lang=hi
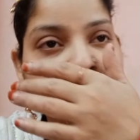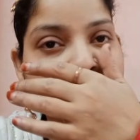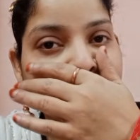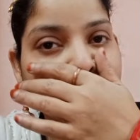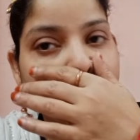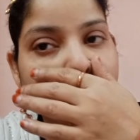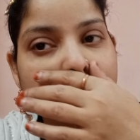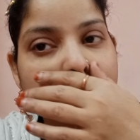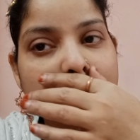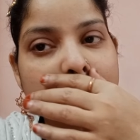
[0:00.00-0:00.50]

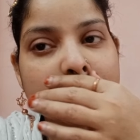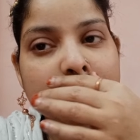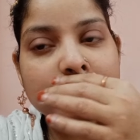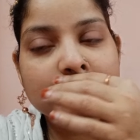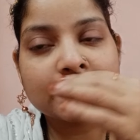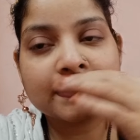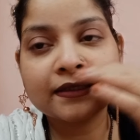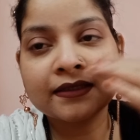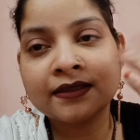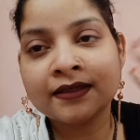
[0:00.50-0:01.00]
तो बस
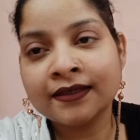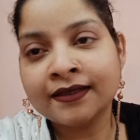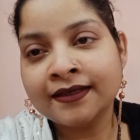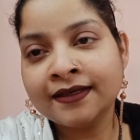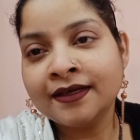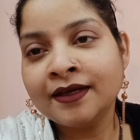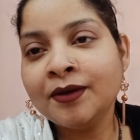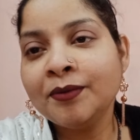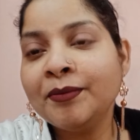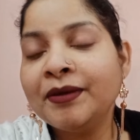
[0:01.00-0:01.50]

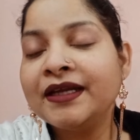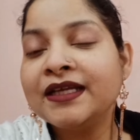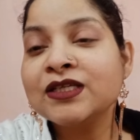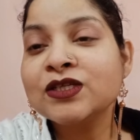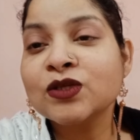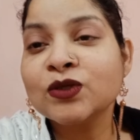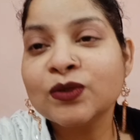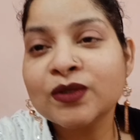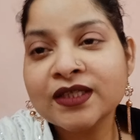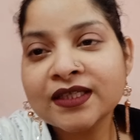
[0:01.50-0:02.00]
अरे
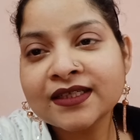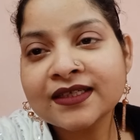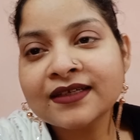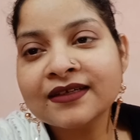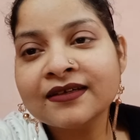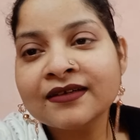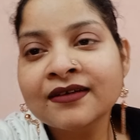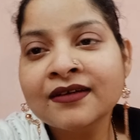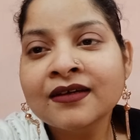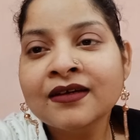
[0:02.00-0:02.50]
चलो
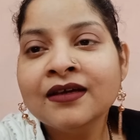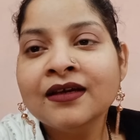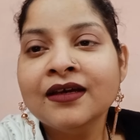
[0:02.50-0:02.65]
ठीक है